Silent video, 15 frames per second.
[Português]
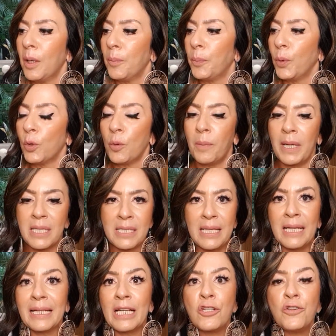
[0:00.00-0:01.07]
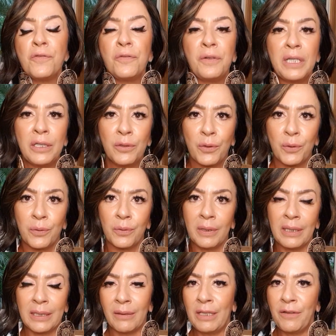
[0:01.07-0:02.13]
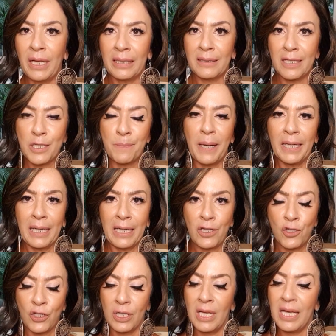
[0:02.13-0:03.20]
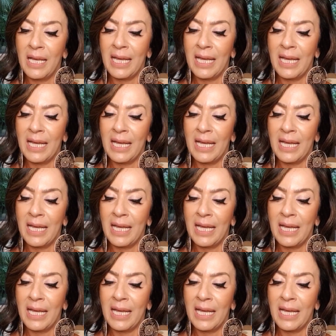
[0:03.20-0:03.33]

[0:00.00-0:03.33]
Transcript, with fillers: por uma cerca de vidro, então ele é transparente.